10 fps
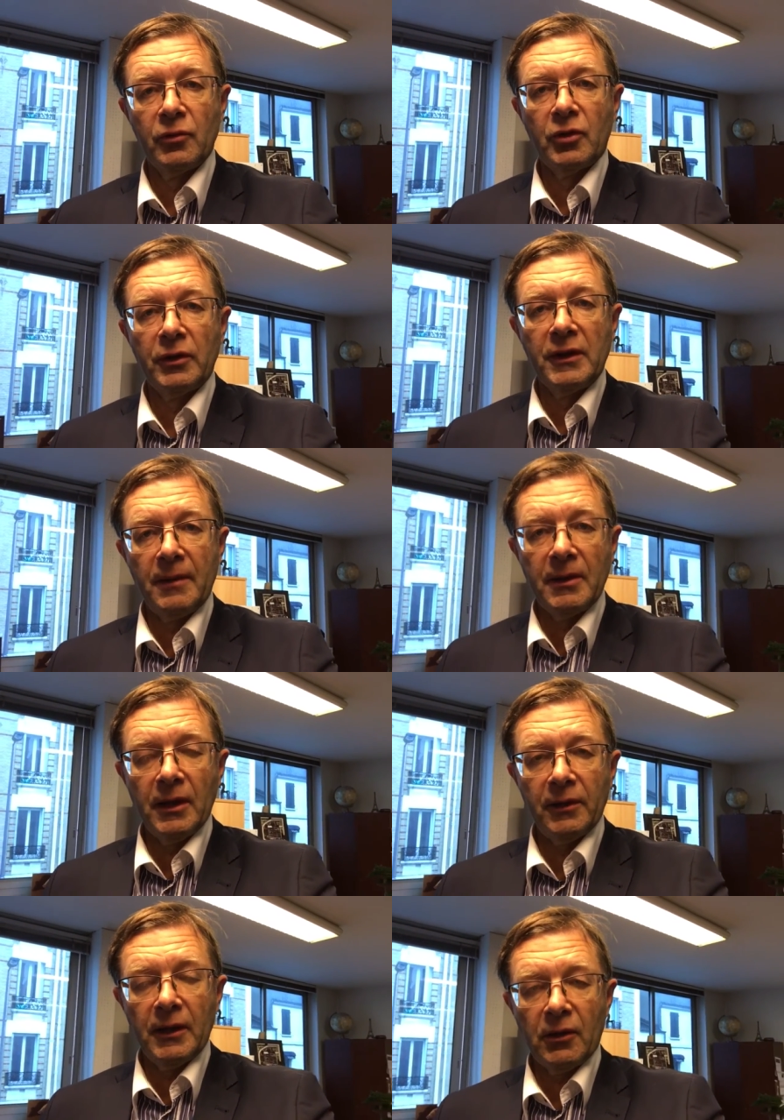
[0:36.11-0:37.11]
candidat
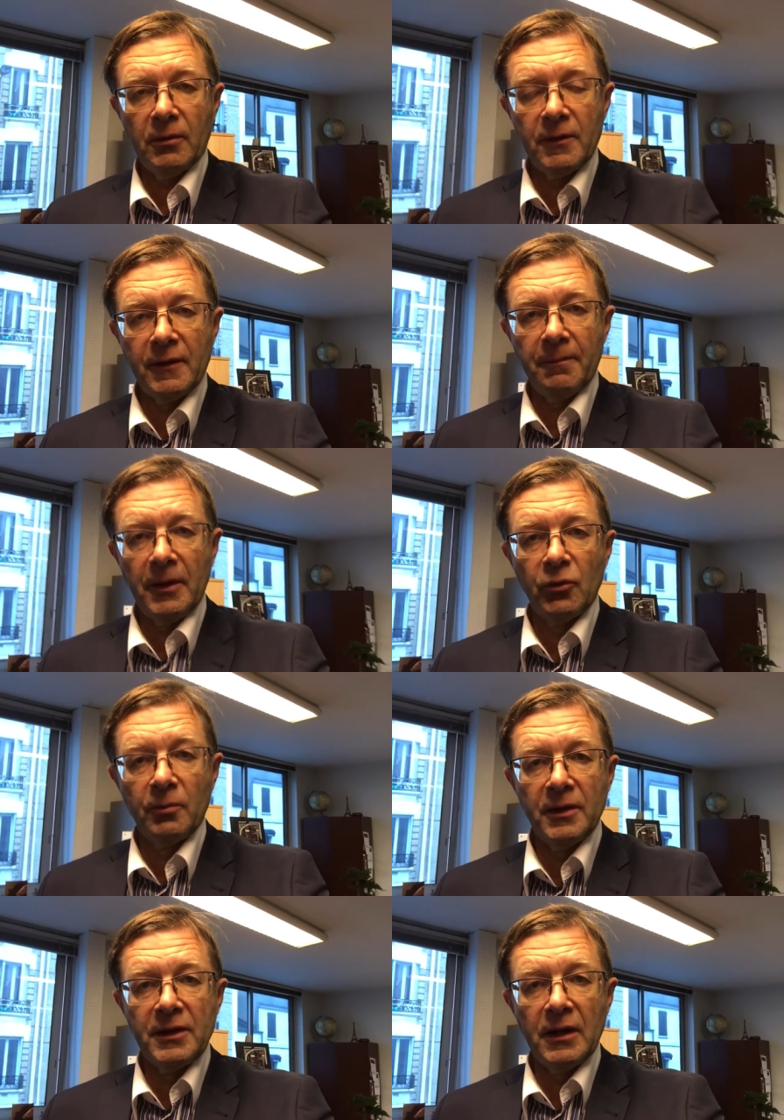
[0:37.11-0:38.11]
milliardaire, comme les appellent nos
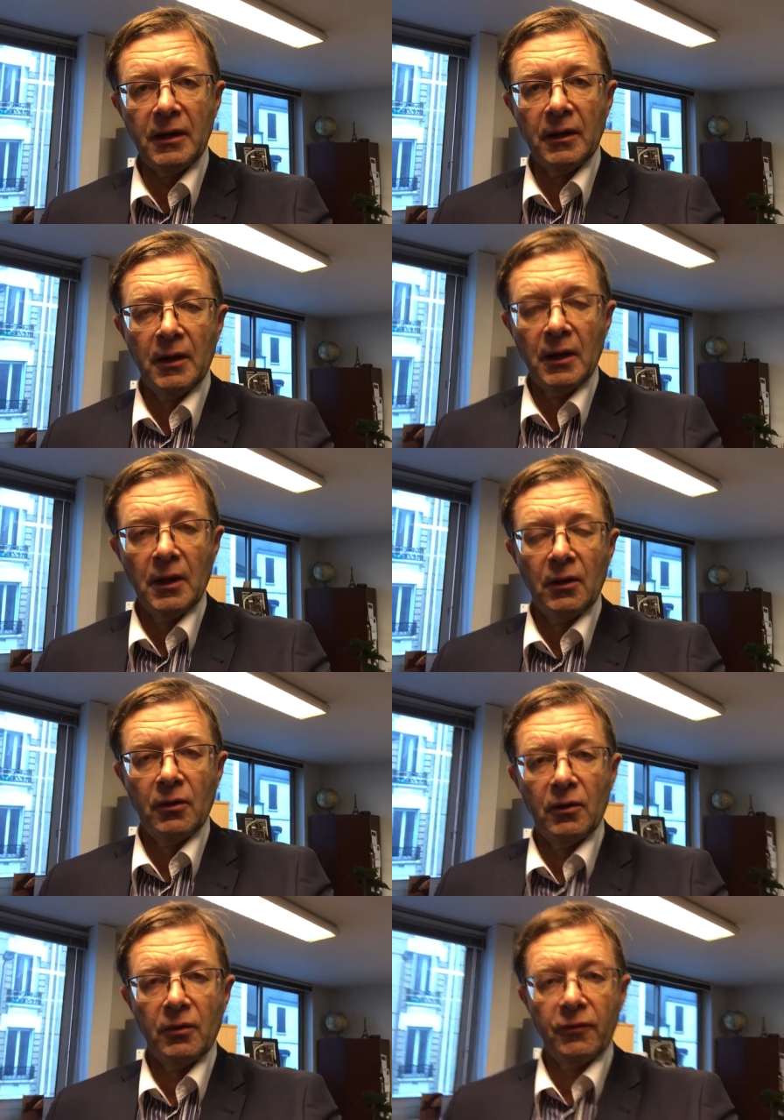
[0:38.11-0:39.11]
médias
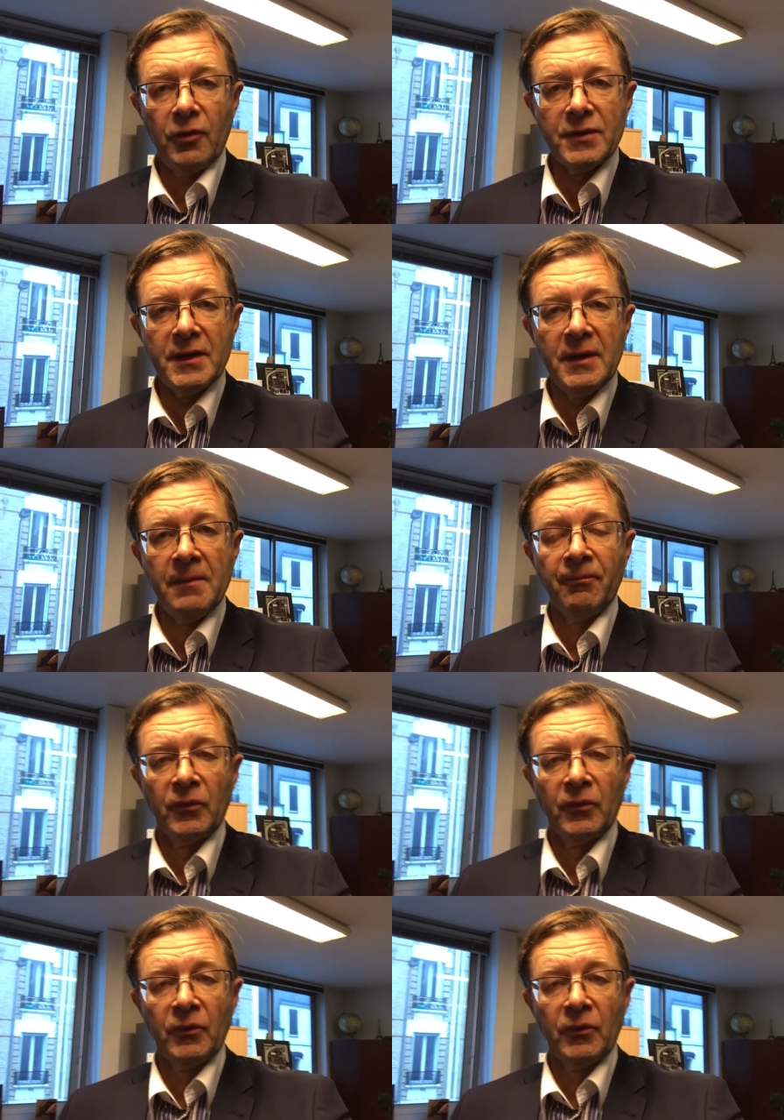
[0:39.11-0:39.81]
euh, français.